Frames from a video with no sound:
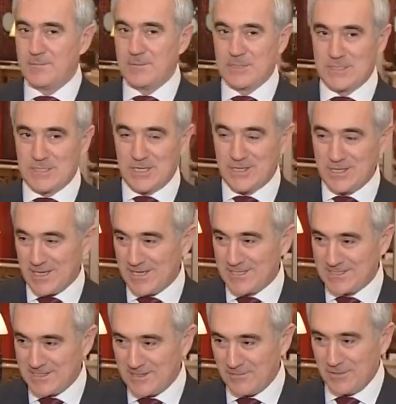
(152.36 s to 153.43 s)
с
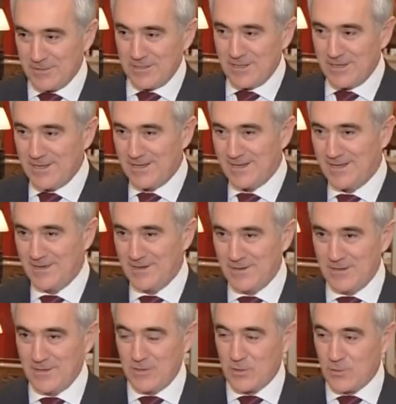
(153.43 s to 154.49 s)
китайского на
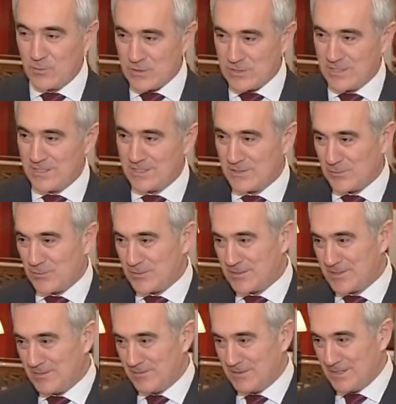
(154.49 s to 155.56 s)
русский, с
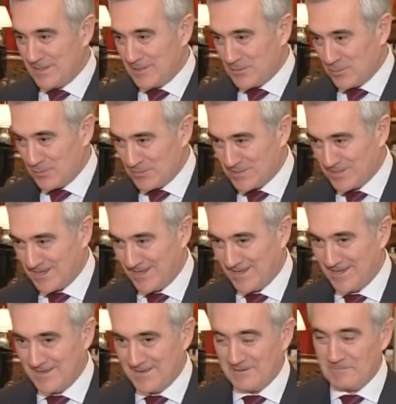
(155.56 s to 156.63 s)
русского на ингушский.
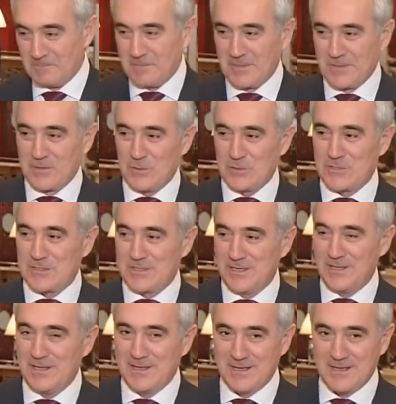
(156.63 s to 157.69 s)
То есть,
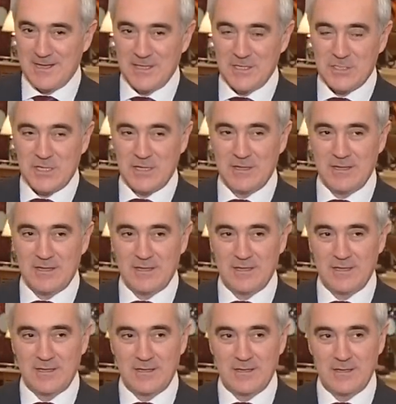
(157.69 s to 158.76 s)
и, конечно,
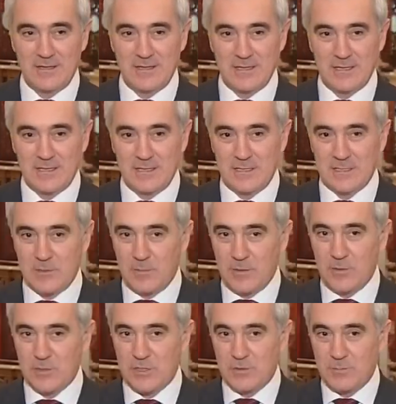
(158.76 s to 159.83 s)
э, это
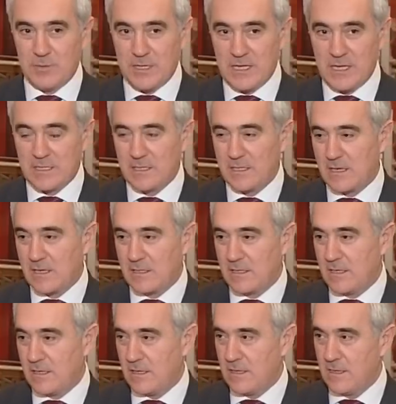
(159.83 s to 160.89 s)
было очень приятно,
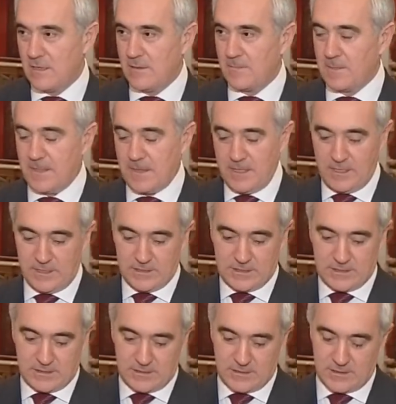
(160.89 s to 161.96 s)
когда
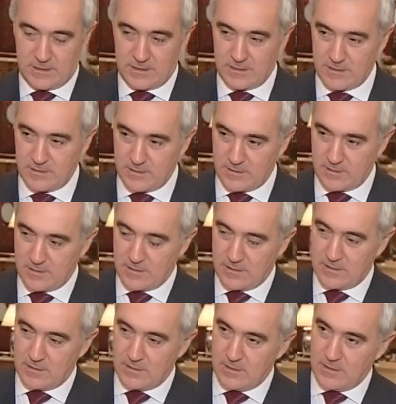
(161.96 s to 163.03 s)
есть э, э
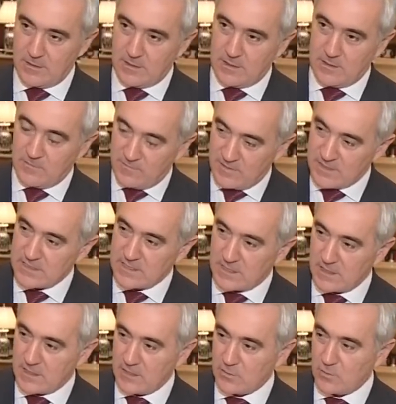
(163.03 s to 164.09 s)

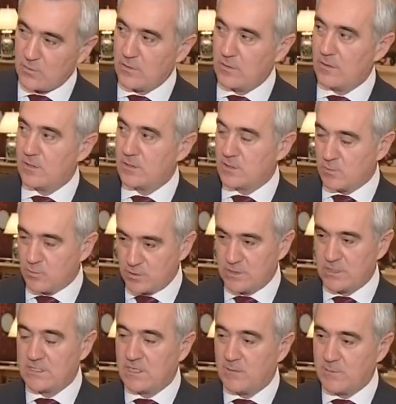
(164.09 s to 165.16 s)
инвесторы, которые живут
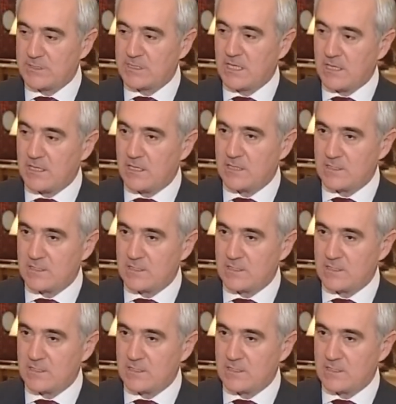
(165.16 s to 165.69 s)
здесь на постоянной